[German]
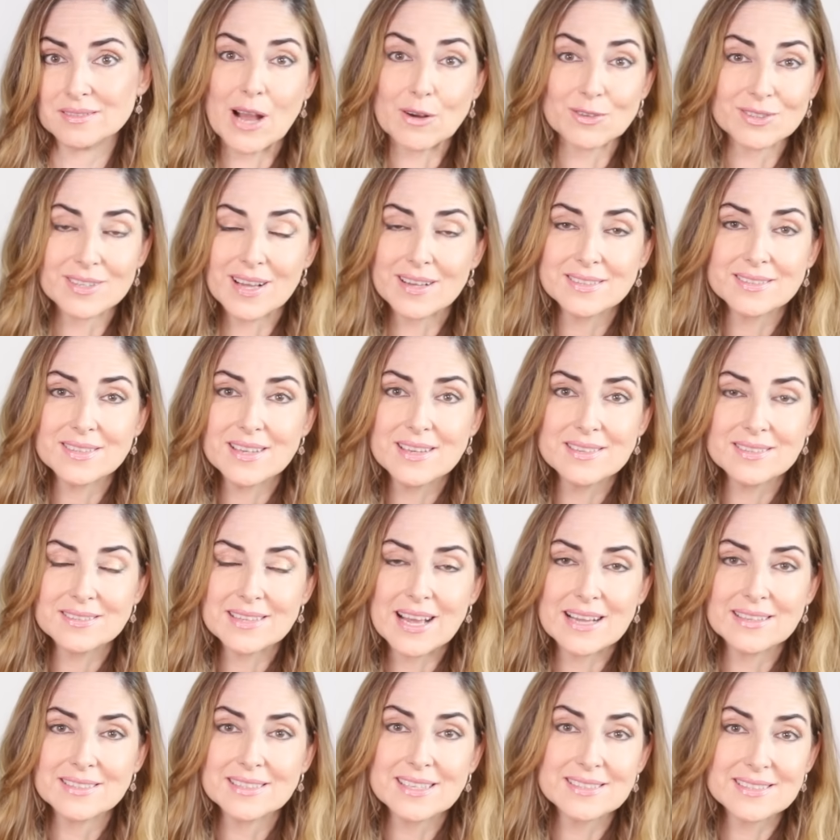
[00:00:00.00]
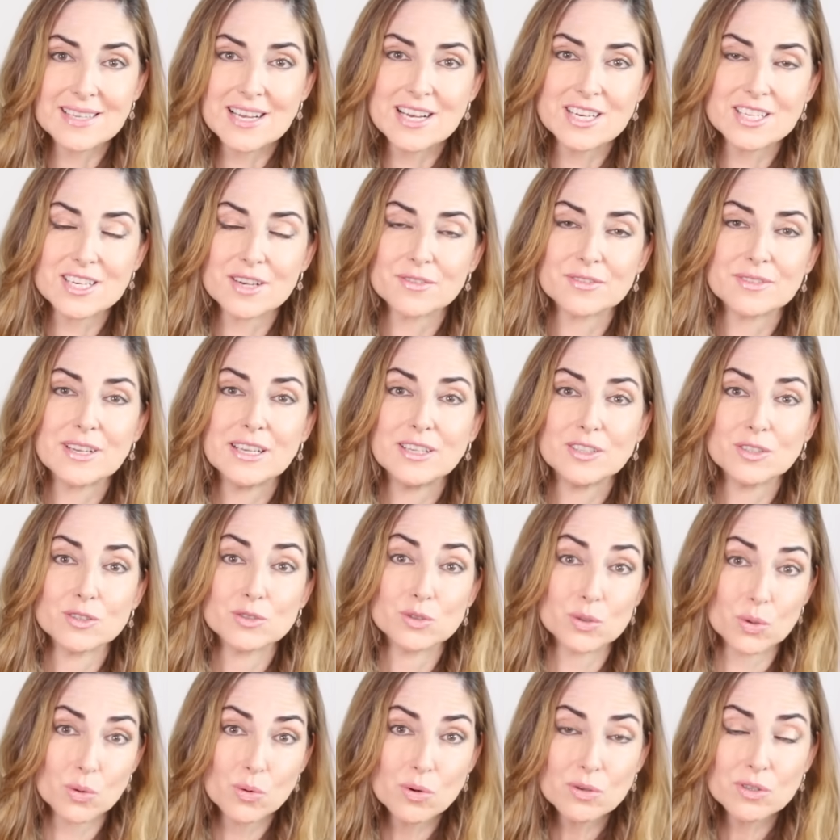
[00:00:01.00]
Auch das ist ein gesellschaftlicher
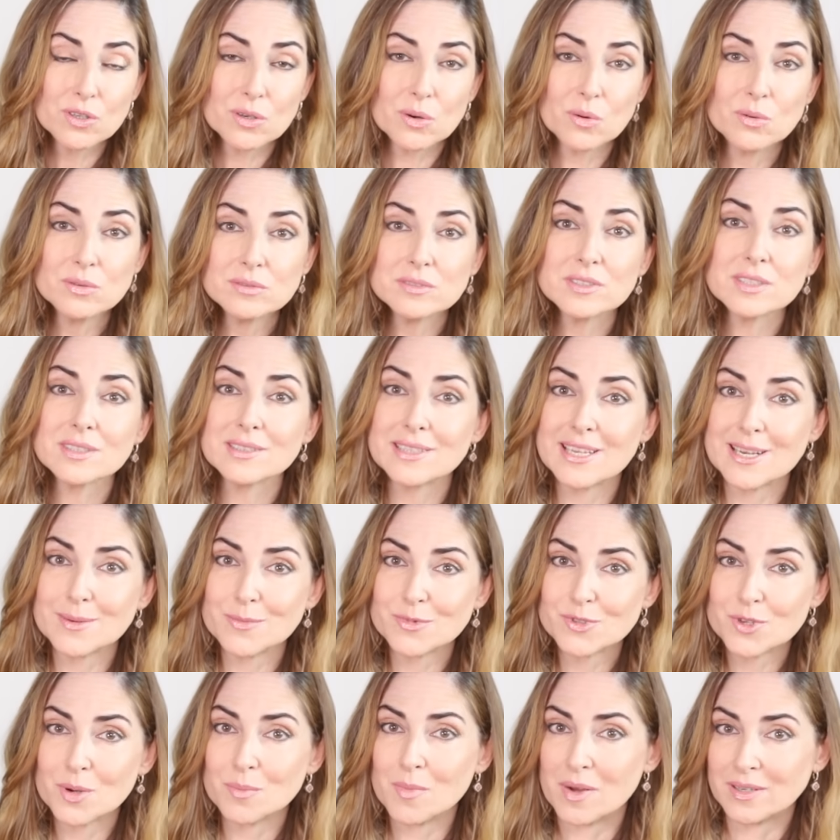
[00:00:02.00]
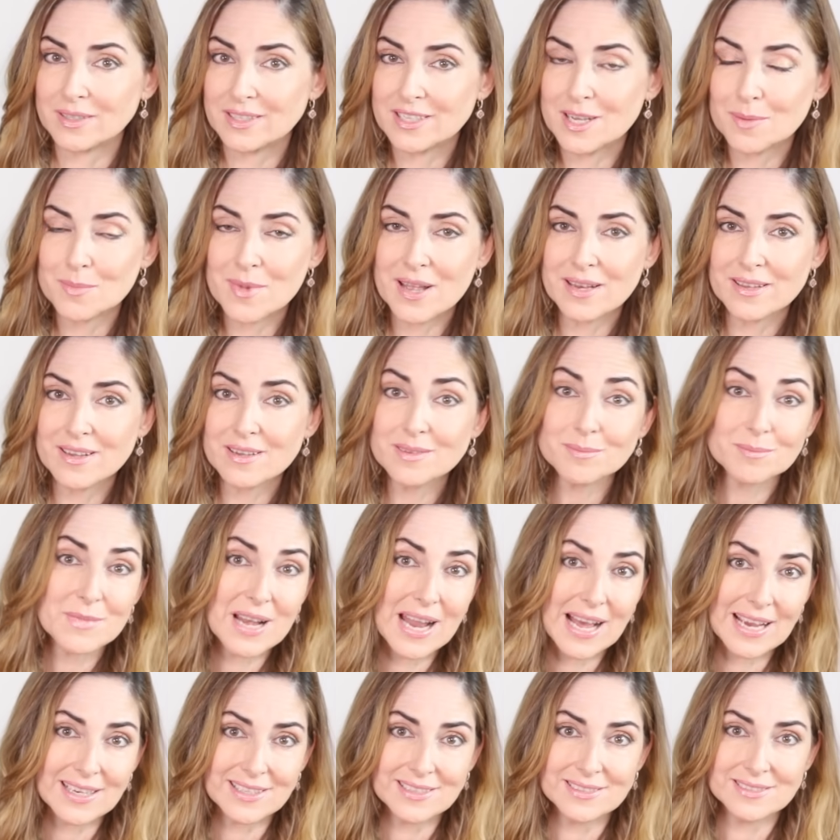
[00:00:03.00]
Druck, unter dem so manche Männer
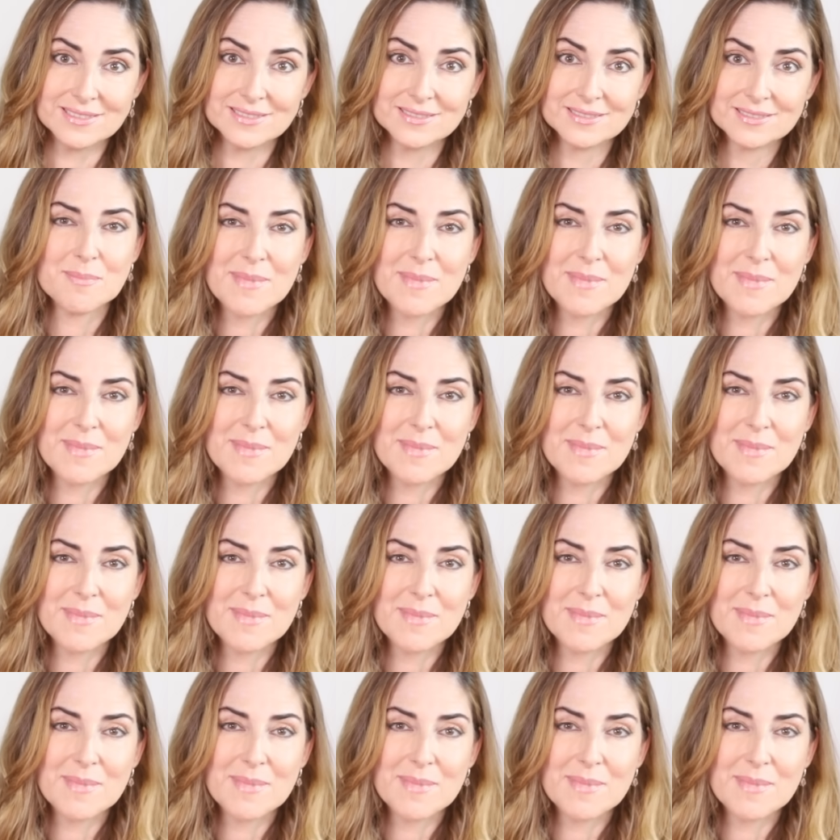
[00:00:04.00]
leiden.